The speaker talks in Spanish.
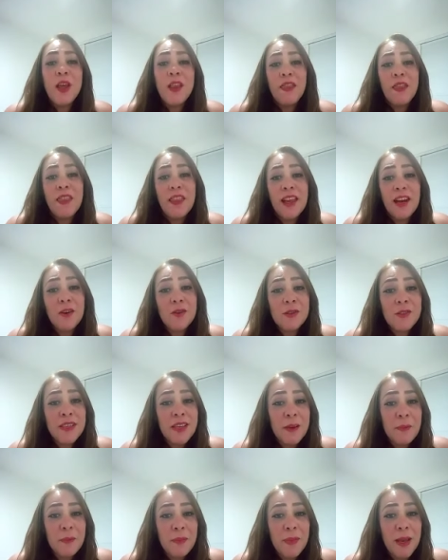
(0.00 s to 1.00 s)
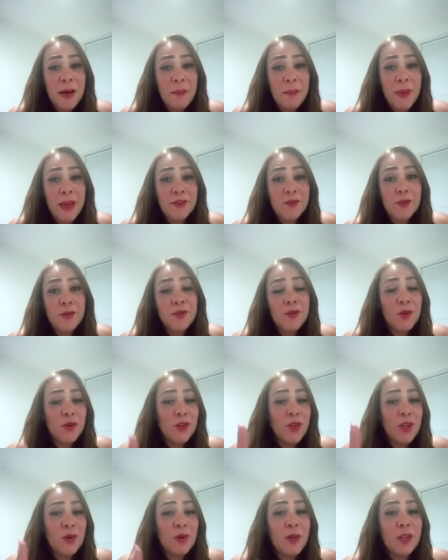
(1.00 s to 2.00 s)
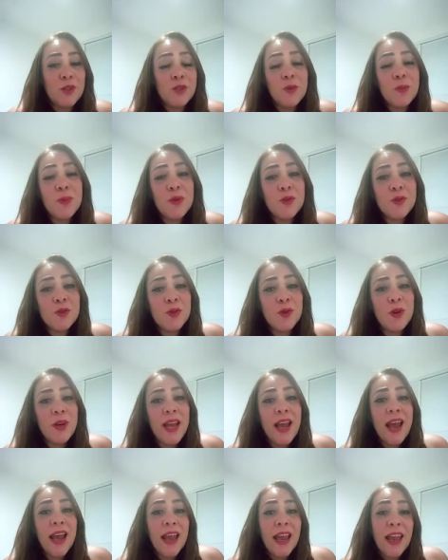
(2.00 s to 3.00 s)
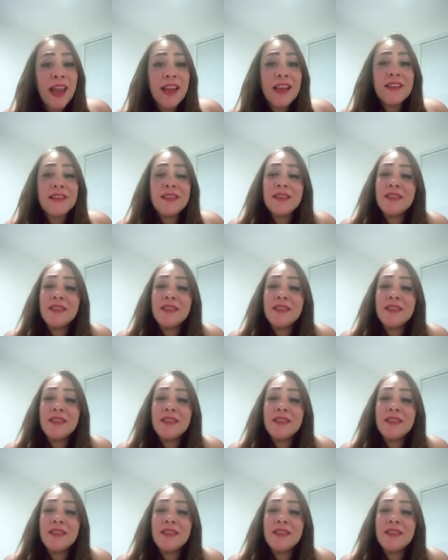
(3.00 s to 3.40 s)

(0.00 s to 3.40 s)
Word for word: de los 100 mil pesos, sorteo hecho por Sonia en